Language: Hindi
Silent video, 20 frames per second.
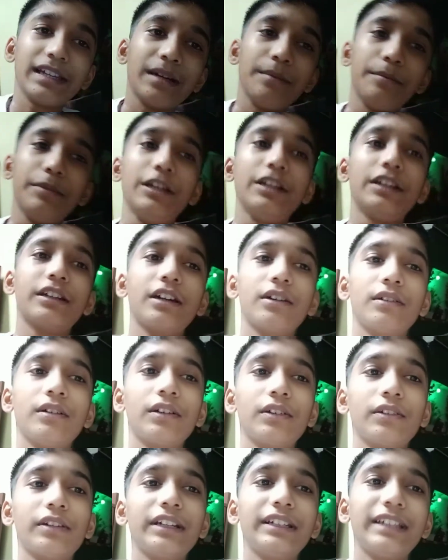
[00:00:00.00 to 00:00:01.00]
ही कम्प्लीट
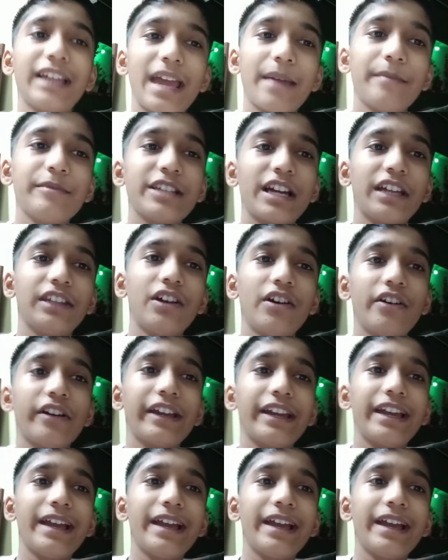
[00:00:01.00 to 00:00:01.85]
करूँ क्योंकि टाइम ज़्यादा हो